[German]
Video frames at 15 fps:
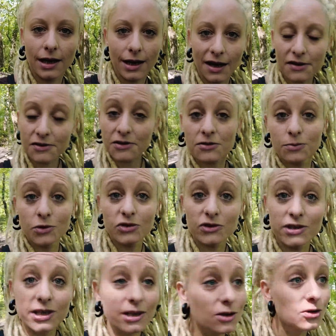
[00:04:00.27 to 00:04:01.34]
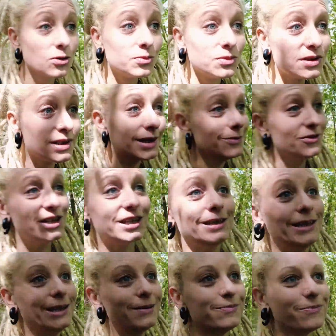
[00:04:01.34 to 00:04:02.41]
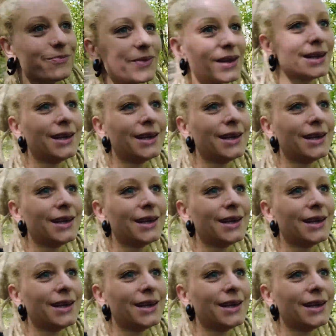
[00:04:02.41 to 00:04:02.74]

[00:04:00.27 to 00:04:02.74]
krasses Mysterium, in dem wir hier leben.